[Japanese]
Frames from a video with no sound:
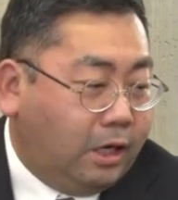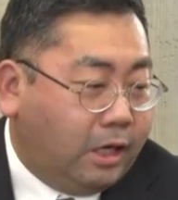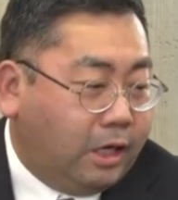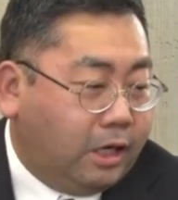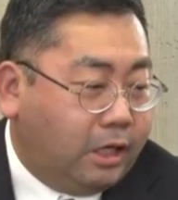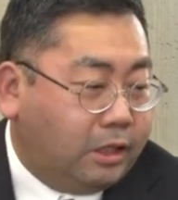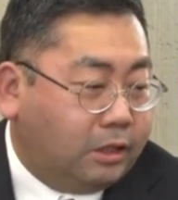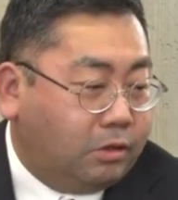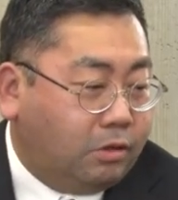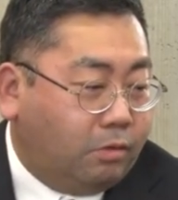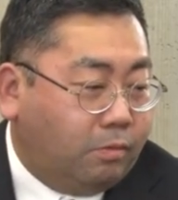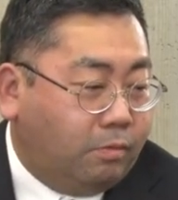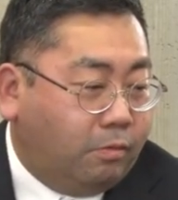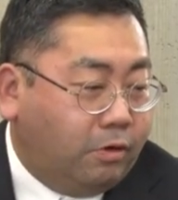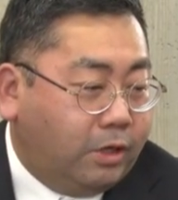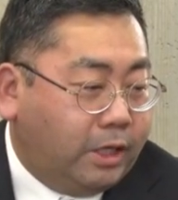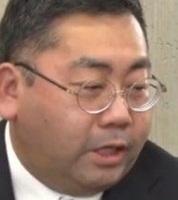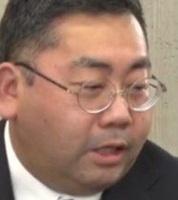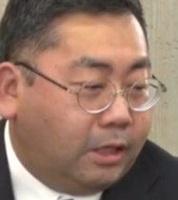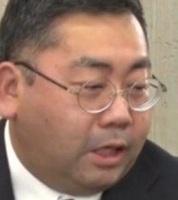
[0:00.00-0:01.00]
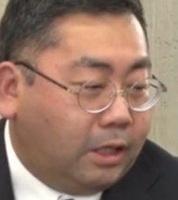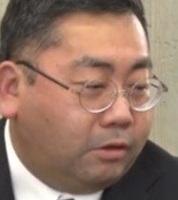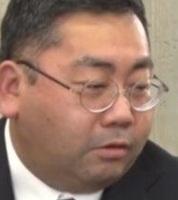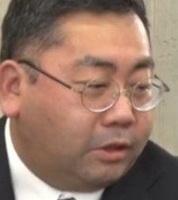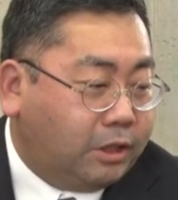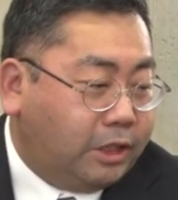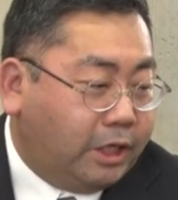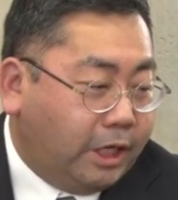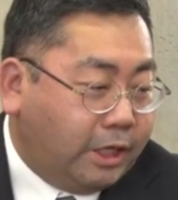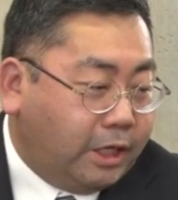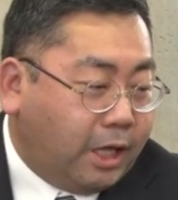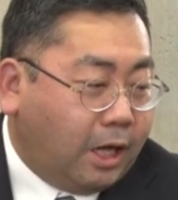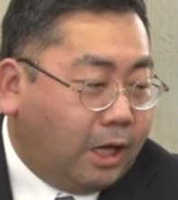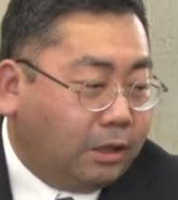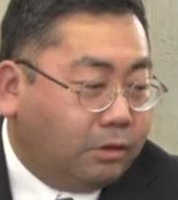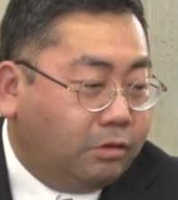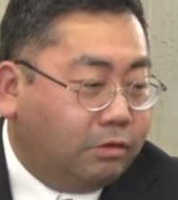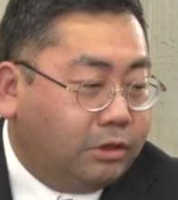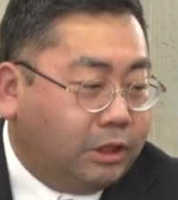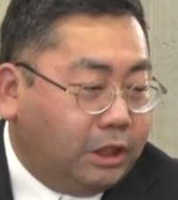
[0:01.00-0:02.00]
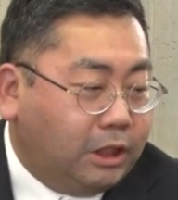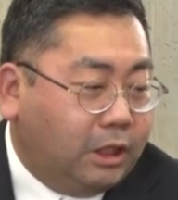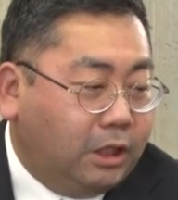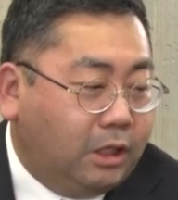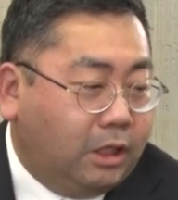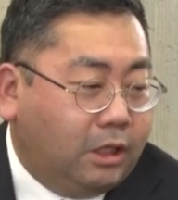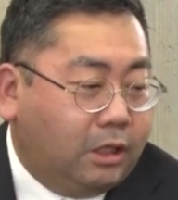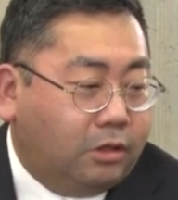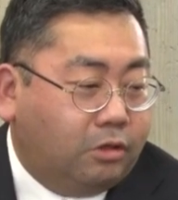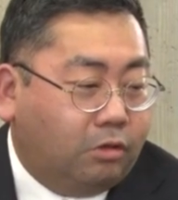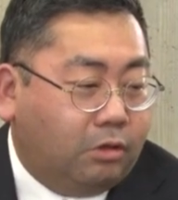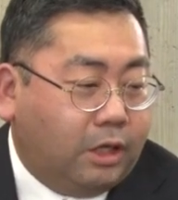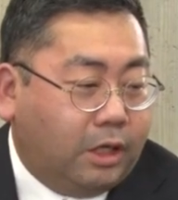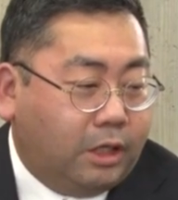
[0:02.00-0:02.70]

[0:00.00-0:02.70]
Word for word: えーと、と燃えあの消えた後にど、